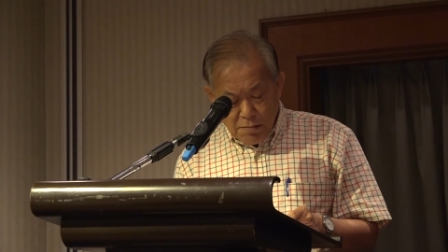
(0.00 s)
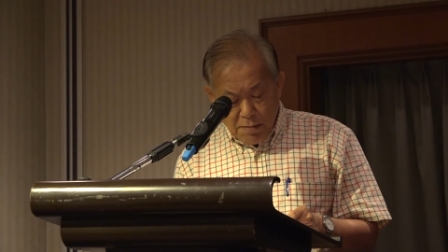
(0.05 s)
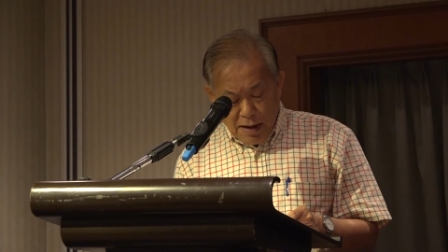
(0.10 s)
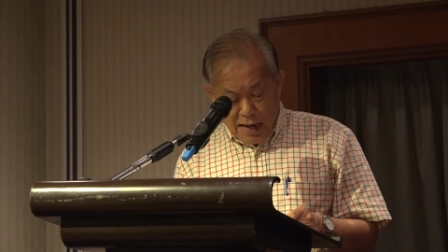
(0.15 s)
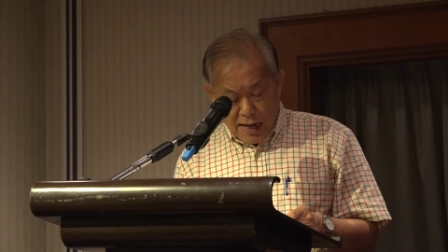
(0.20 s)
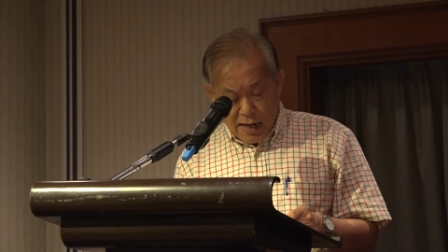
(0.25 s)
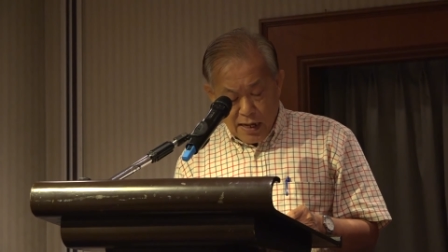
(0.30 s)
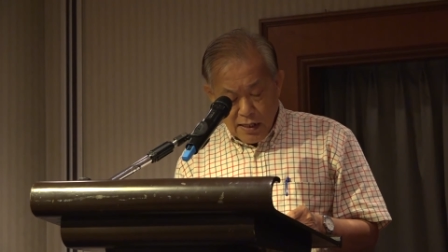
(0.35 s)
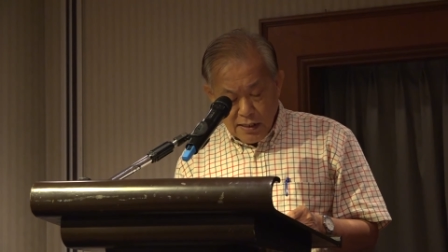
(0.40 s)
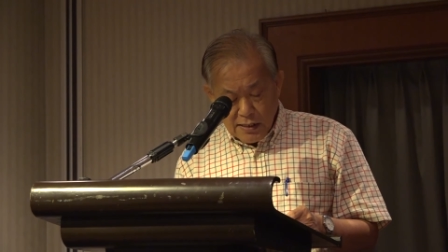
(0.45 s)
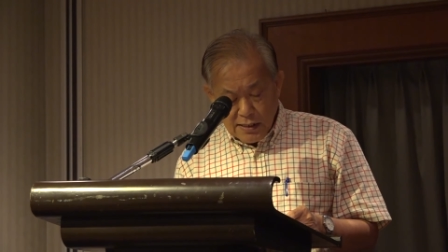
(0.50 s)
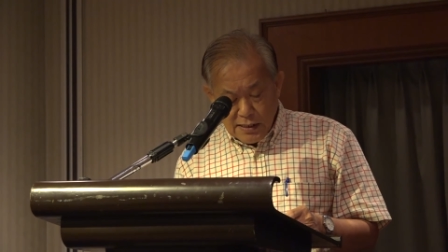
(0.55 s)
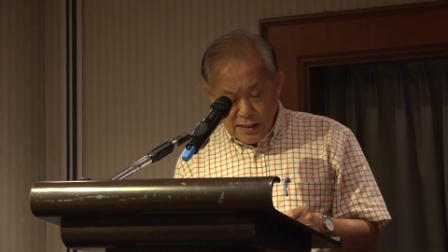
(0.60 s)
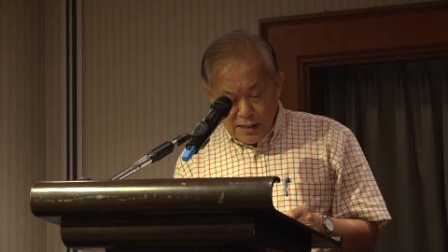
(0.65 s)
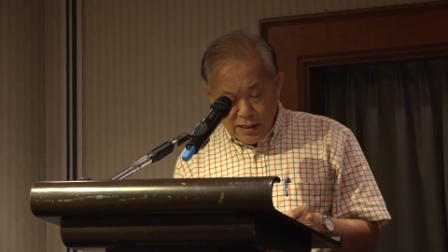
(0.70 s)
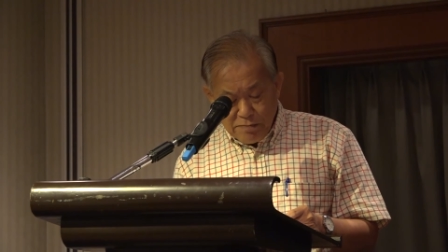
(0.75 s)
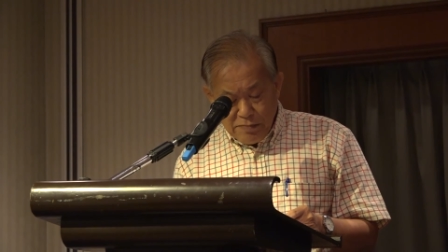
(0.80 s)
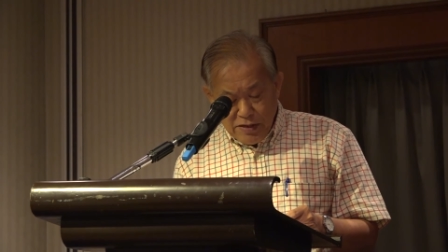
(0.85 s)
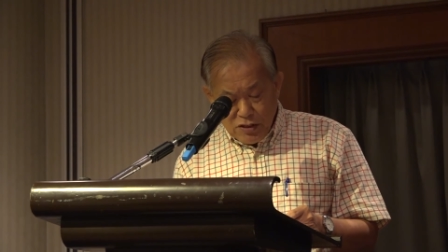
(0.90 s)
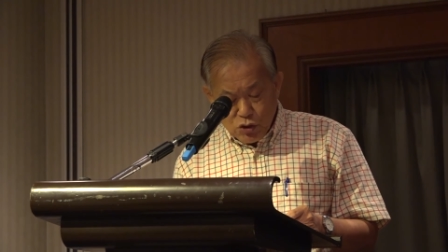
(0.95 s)
马
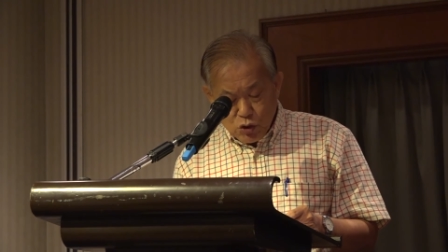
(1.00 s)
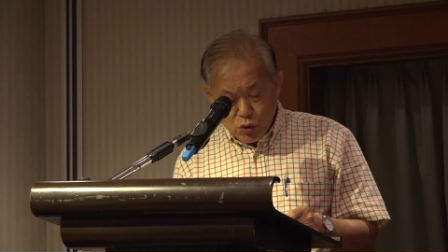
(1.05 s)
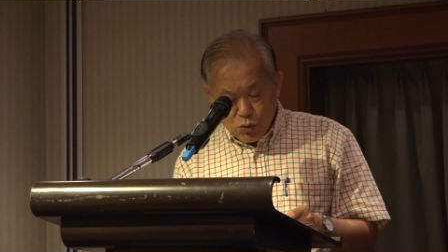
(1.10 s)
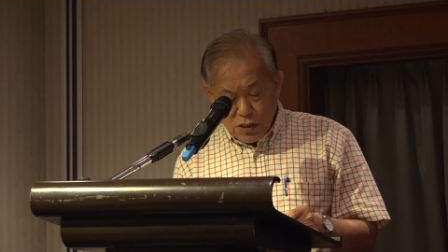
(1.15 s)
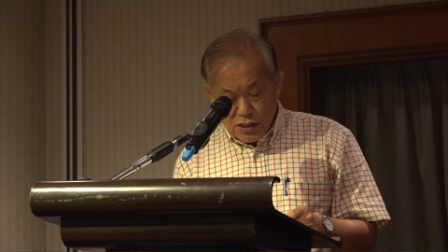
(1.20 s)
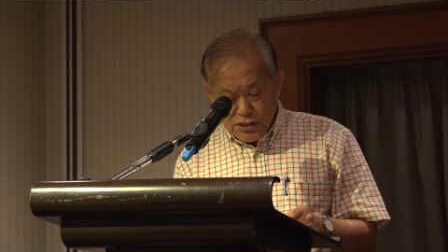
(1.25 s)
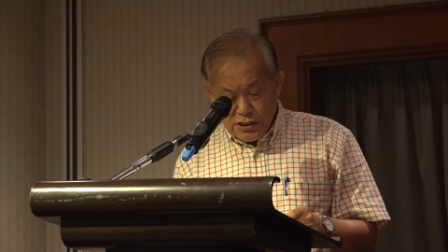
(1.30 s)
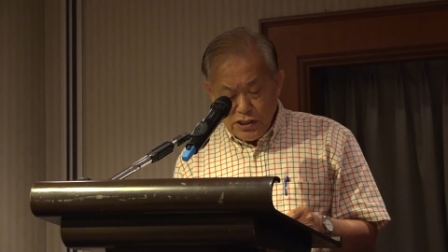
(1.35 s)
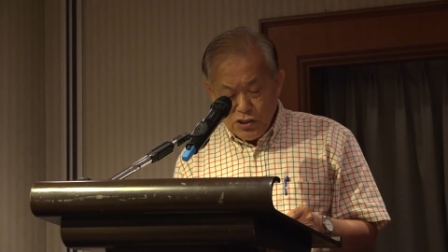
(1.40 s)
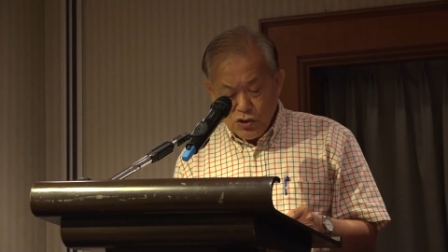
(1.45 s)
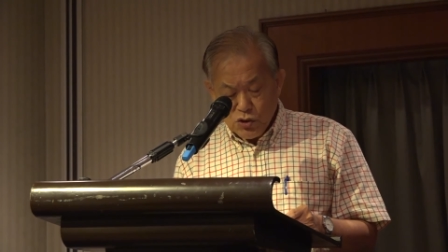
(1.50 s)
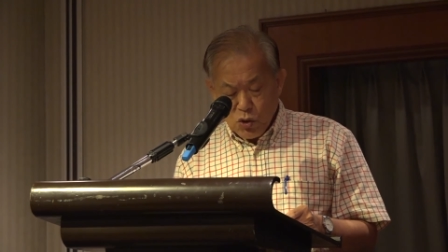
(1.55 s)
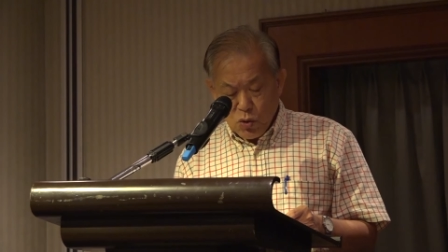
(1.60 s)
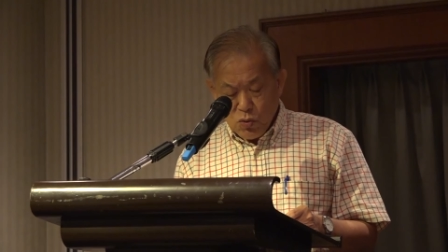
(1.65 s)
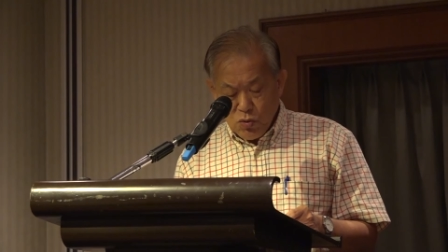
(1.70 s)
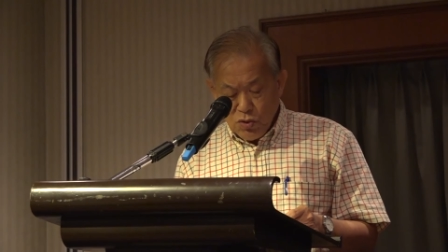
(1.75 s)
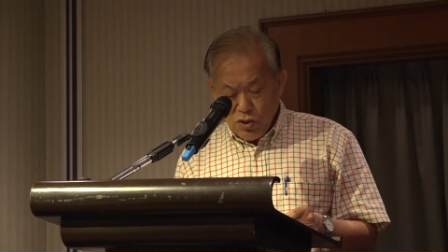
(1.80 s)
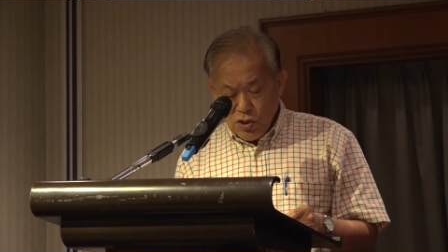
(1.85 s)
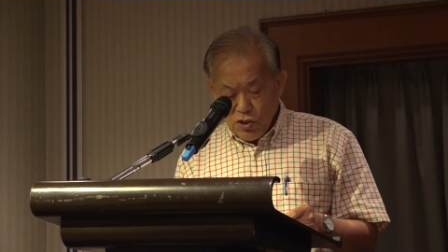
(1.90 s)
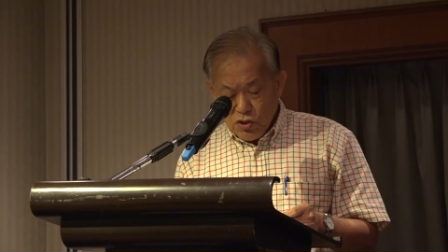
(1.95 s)
各民族的心
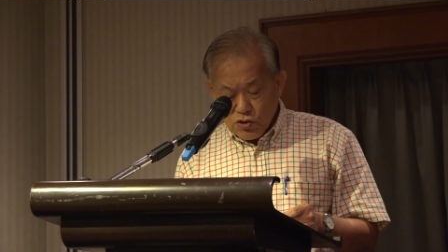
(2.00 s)
中